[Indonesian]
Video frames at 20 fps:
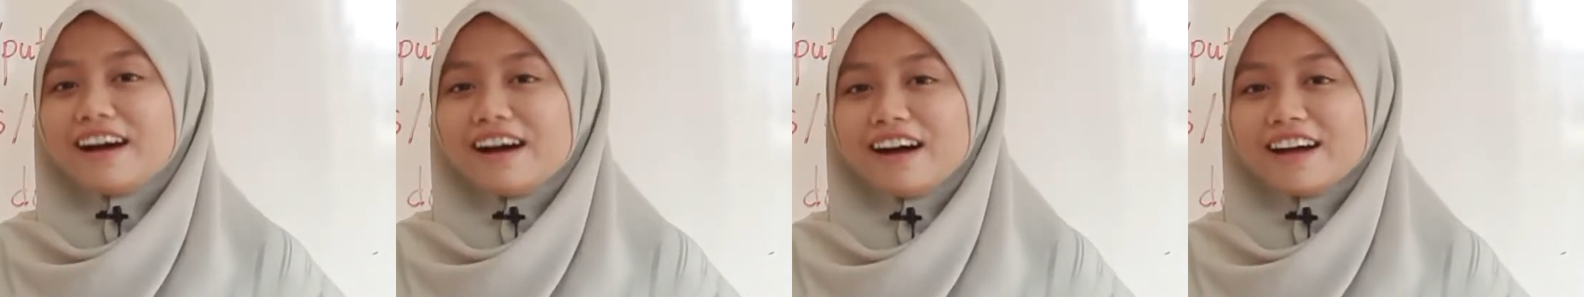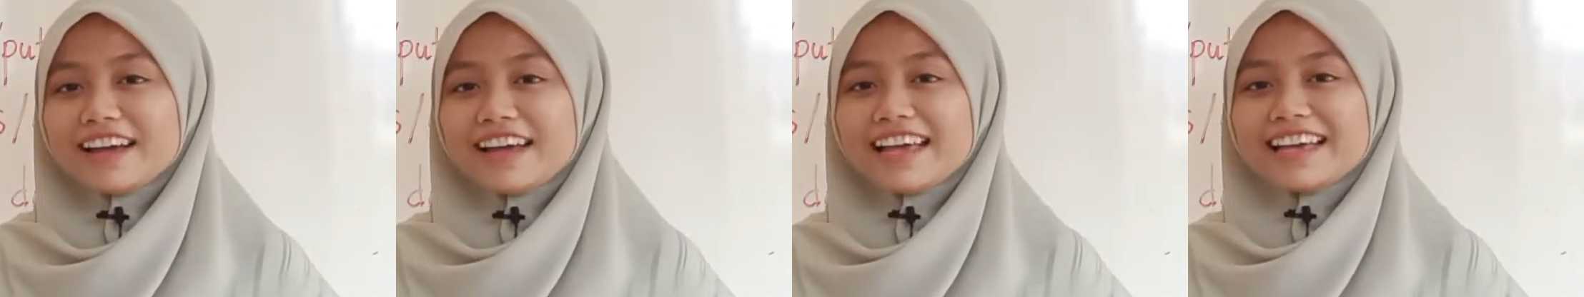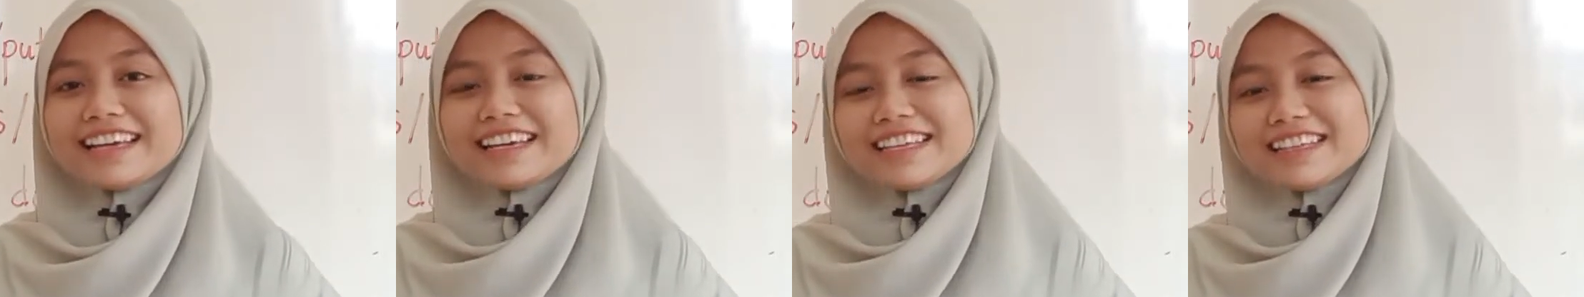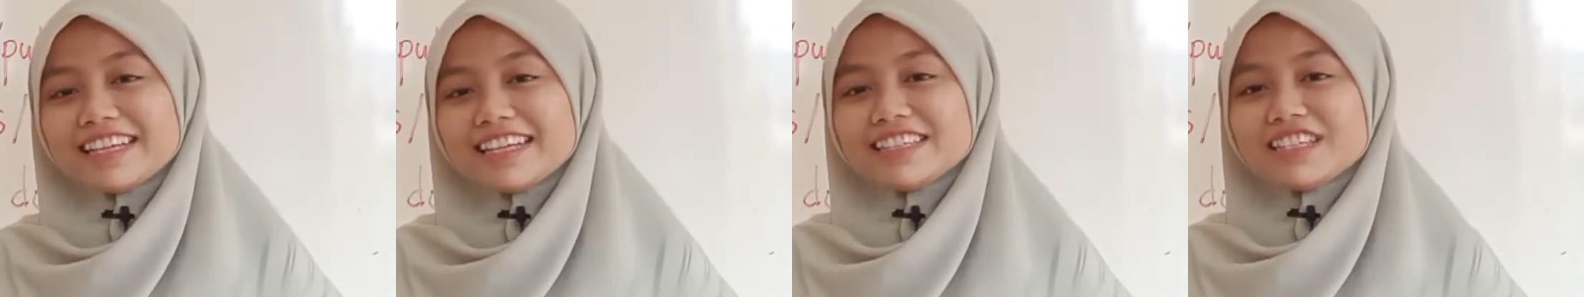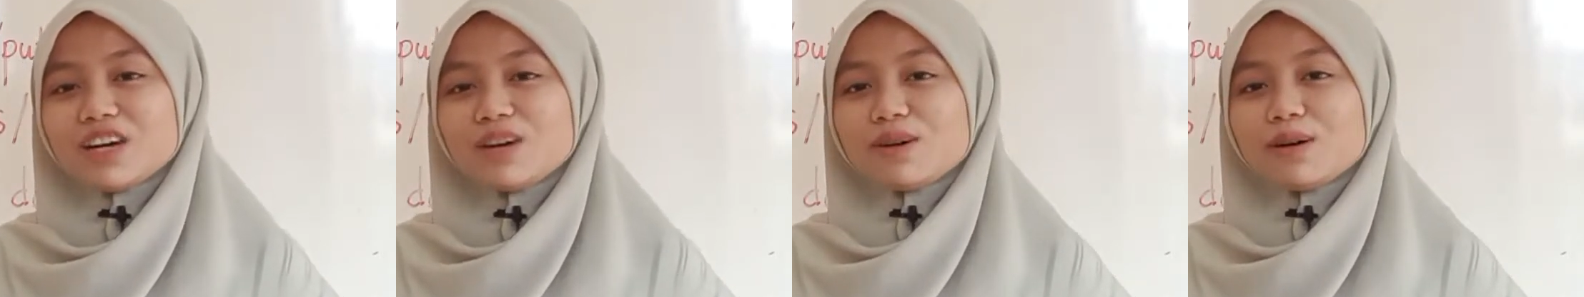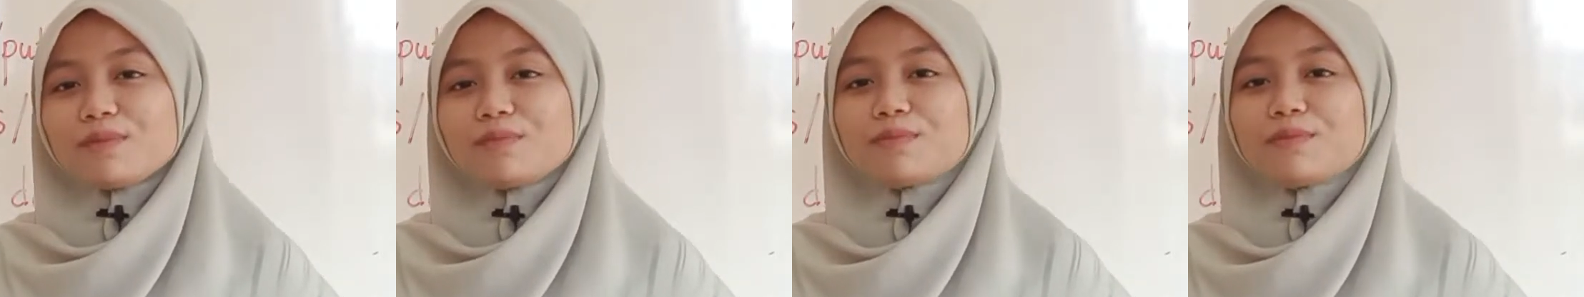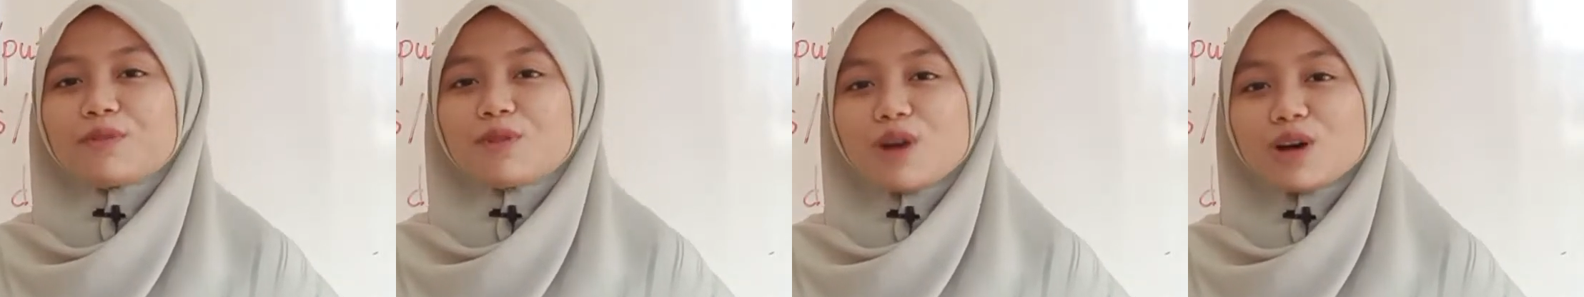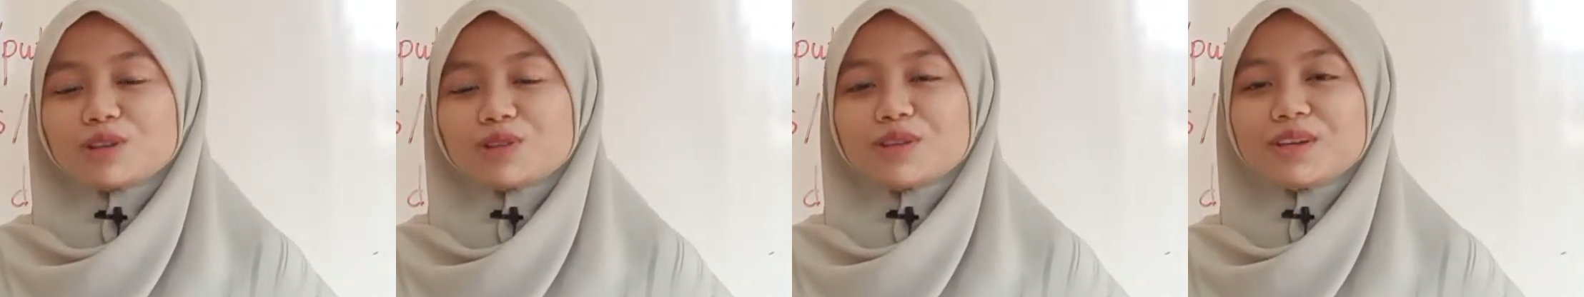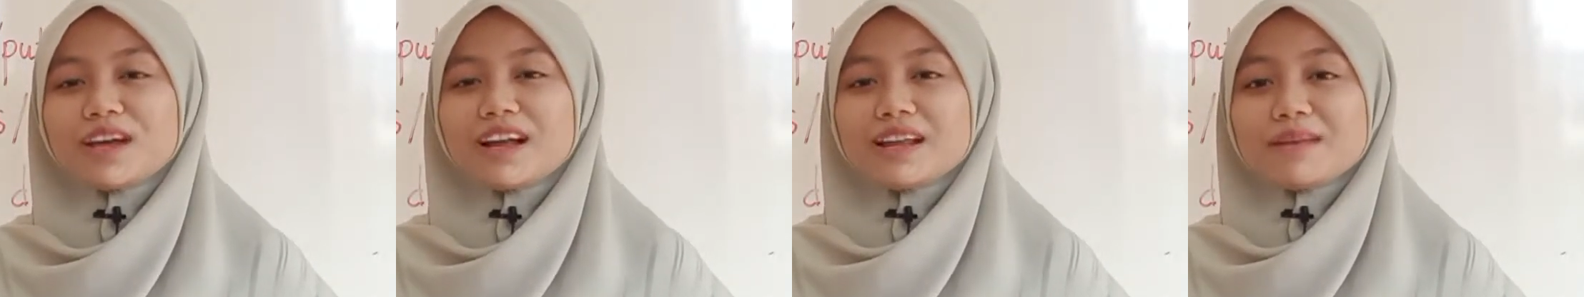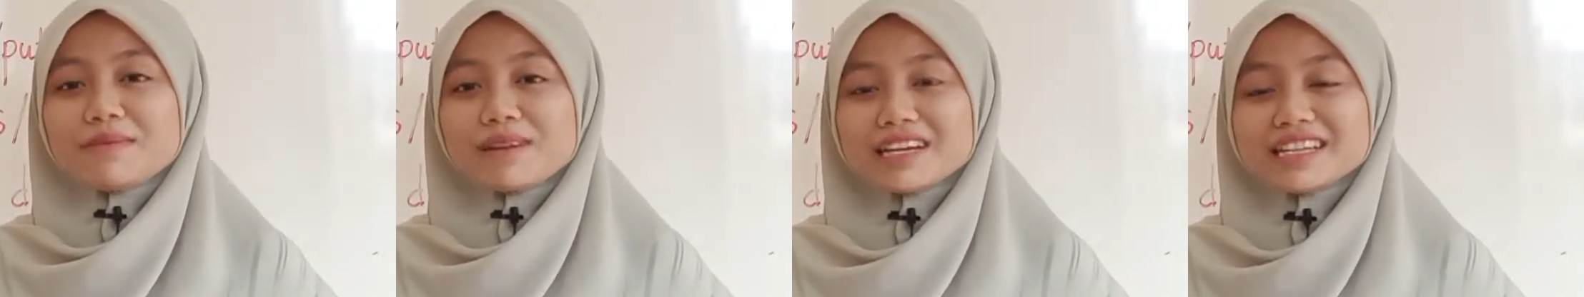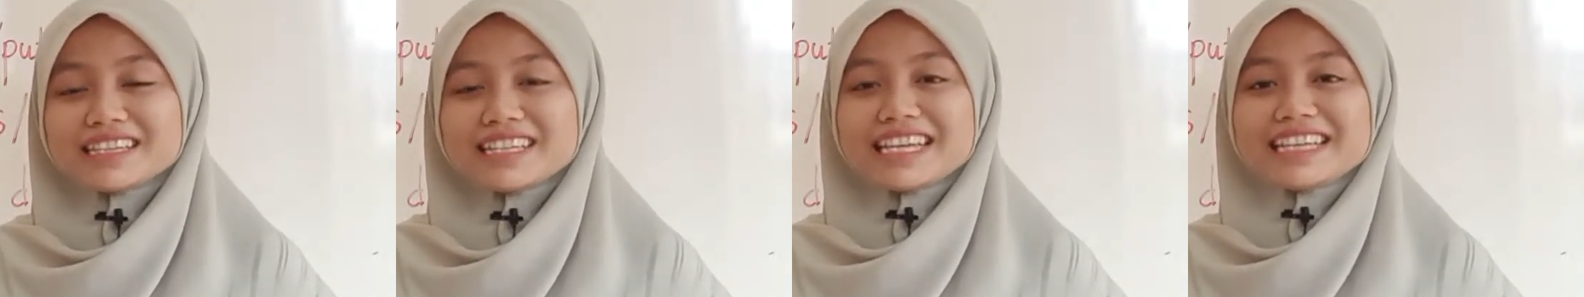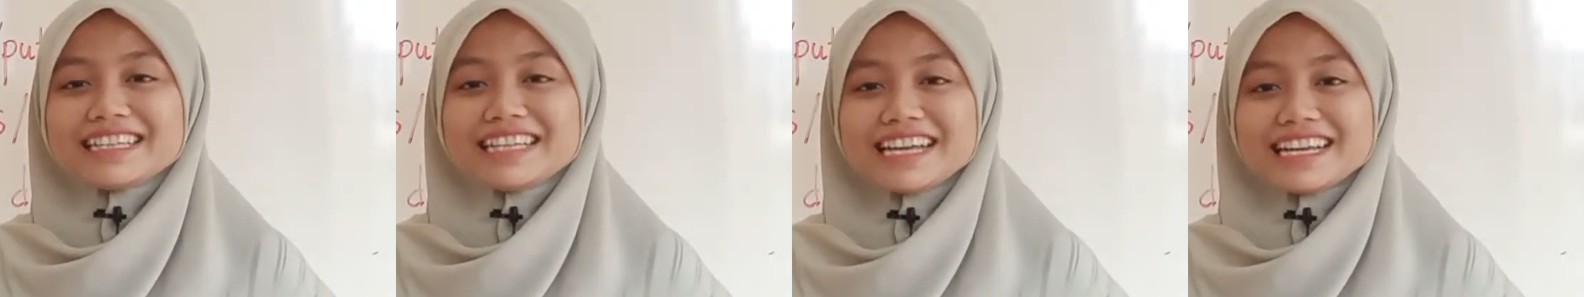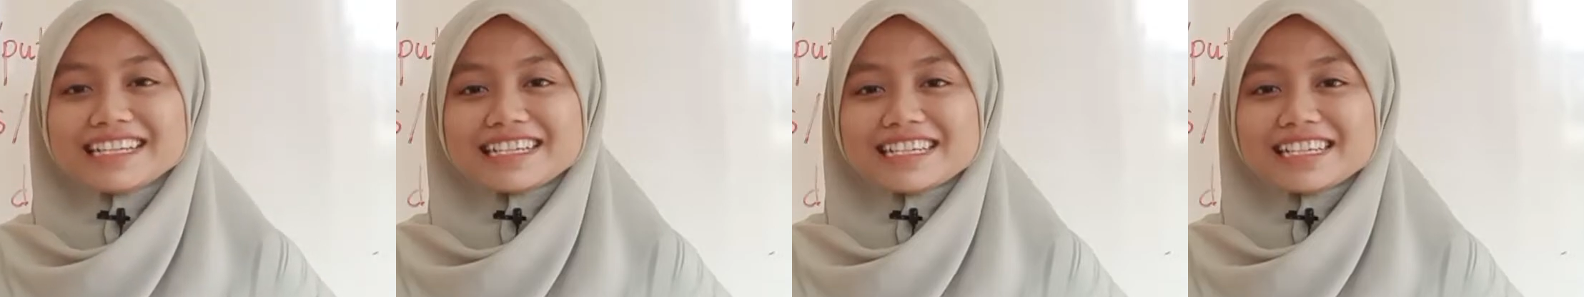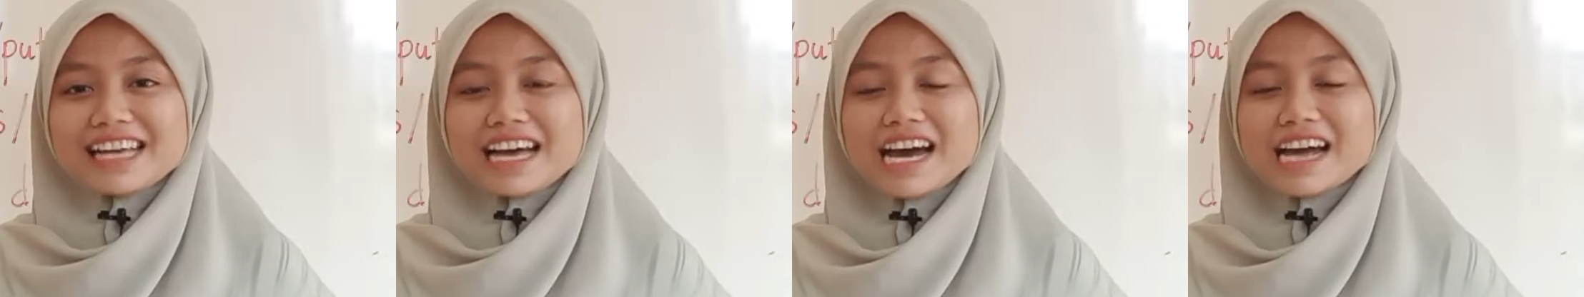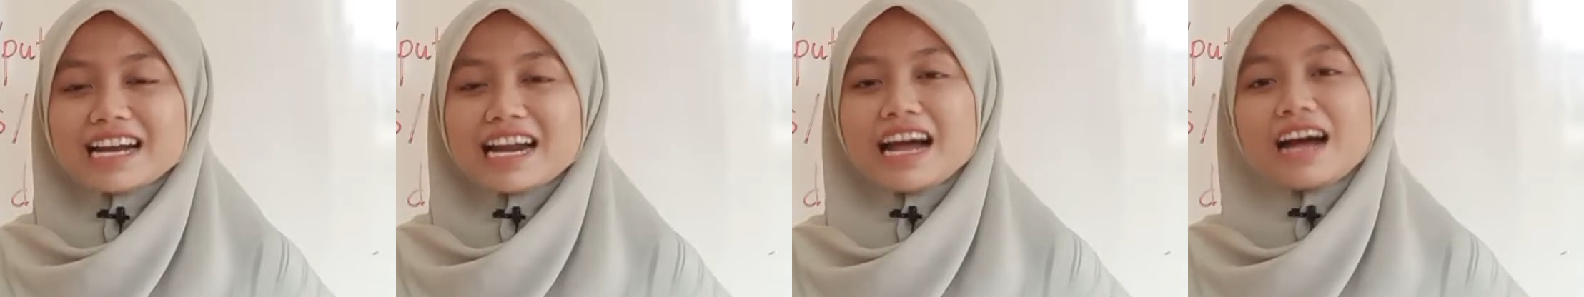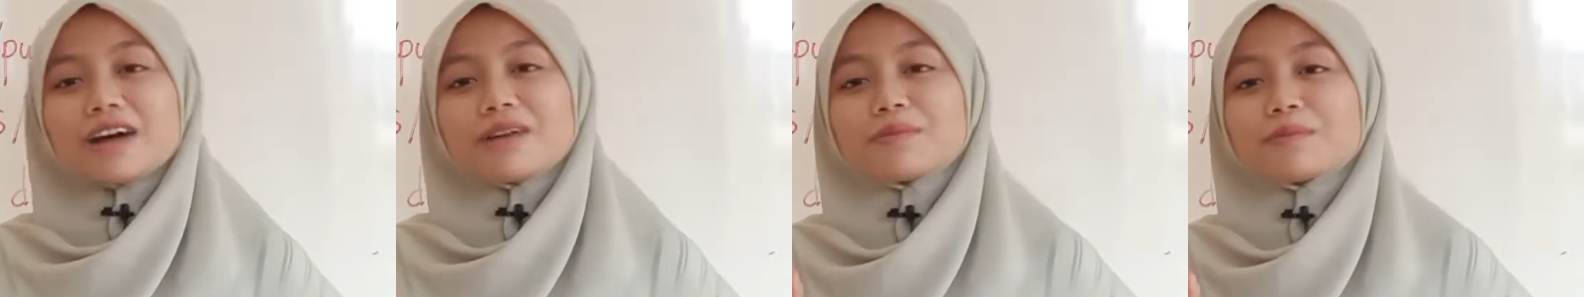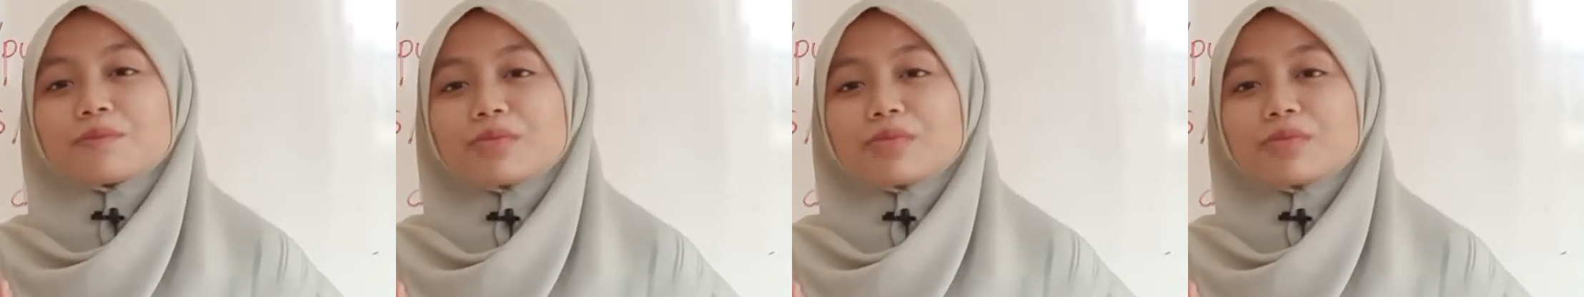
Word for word: Oke, okay, kita jawab. Waktunya 5 detik dari sekarang.